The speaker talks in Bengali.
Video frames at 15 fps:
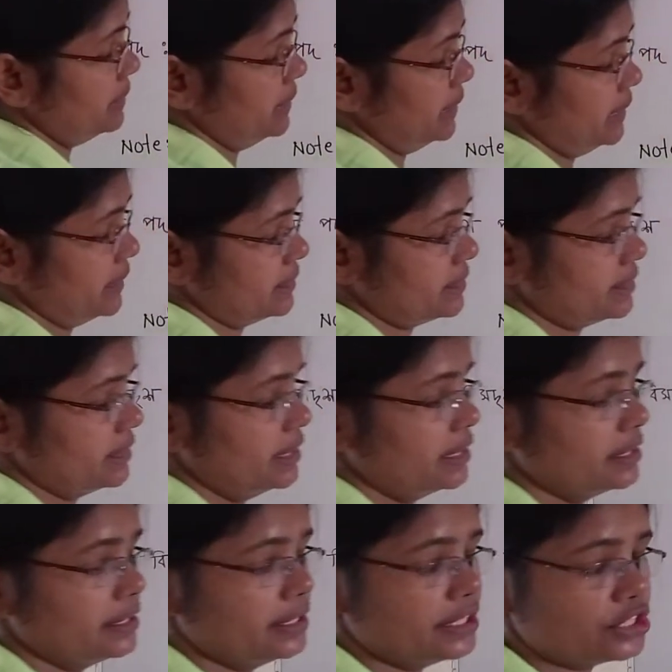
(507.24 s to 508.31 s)
বি এক্স
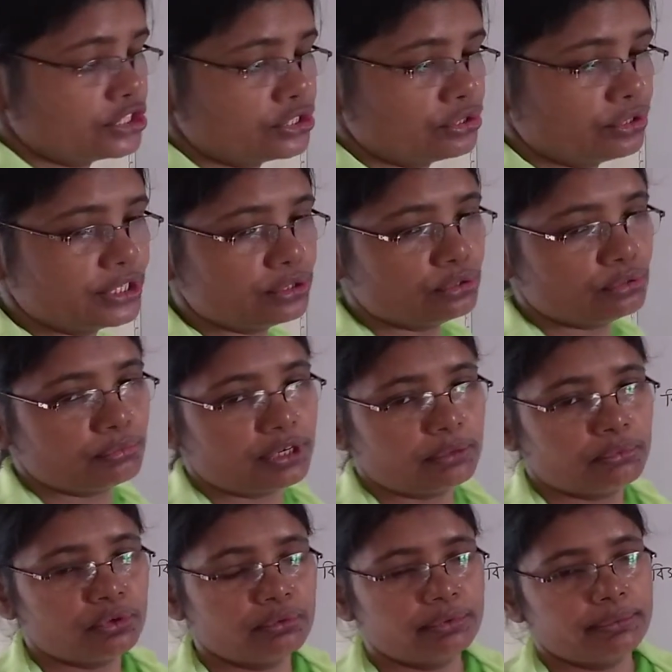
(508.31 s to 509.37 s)
নিশ্চয়ই তোমরা
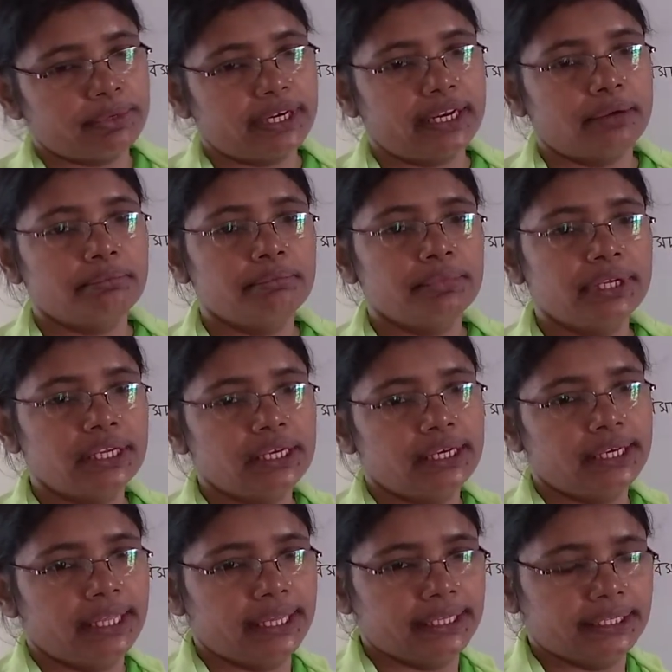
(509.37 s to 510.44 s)
বলবে ম্যাডাম মিল
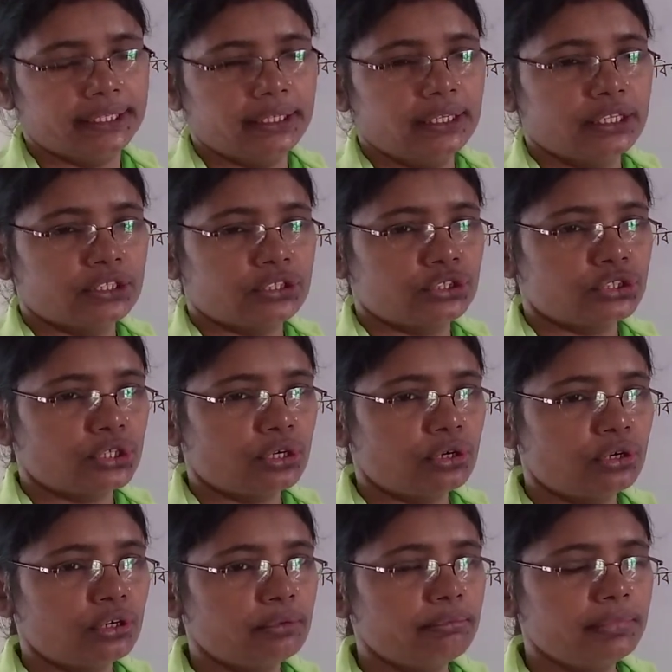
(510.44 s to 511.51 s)
নেই
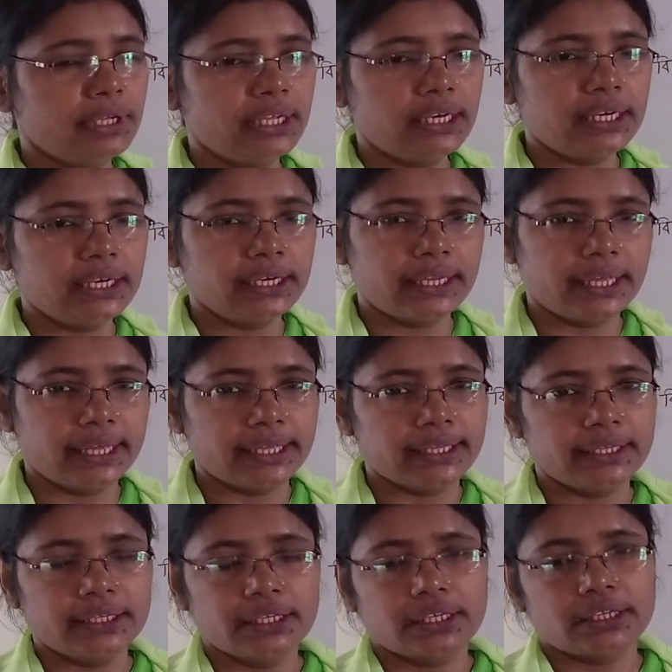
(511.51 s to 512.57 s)
যখন মিল নেই
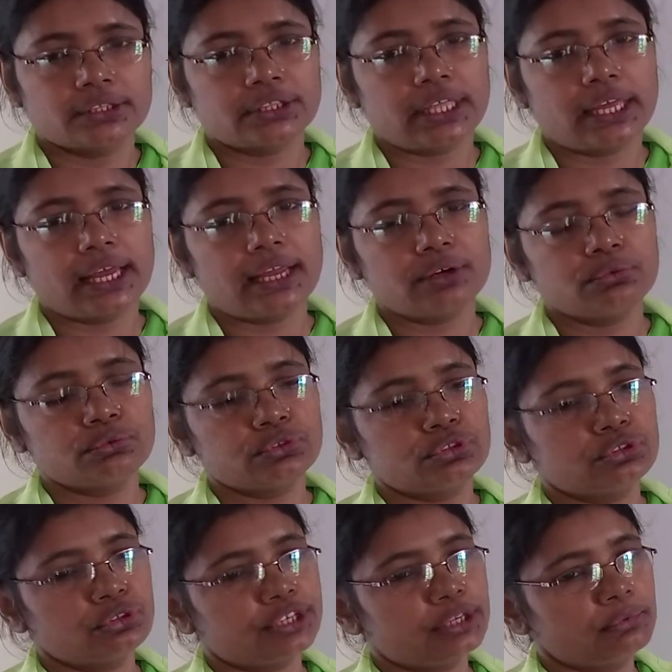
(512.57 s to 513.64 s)
তার
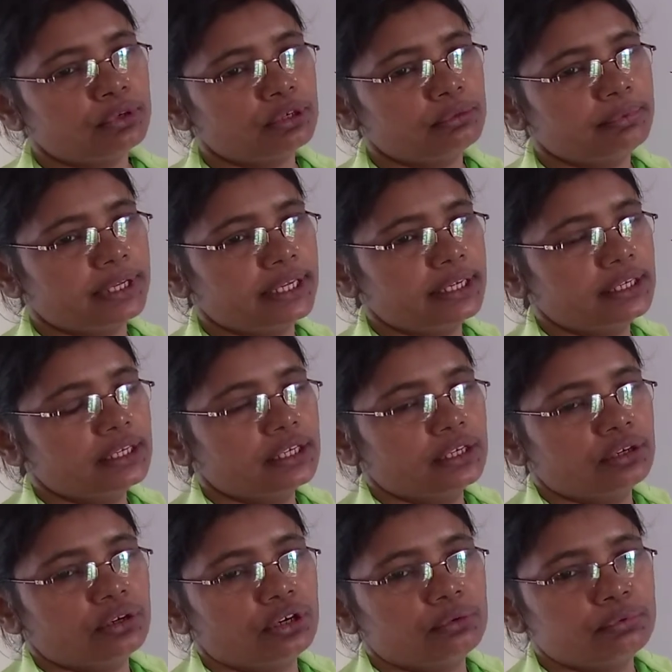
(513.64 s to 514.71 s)
উত্তরে বলবে
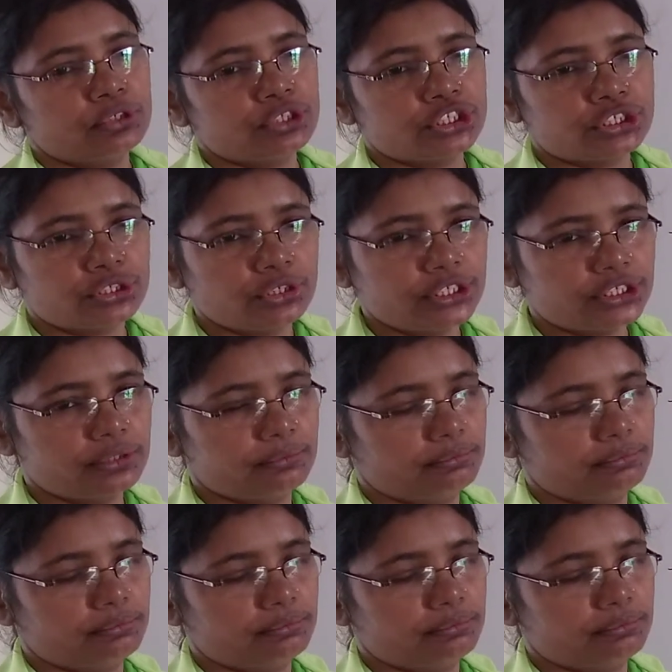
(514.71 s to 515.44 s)
অবশ্যই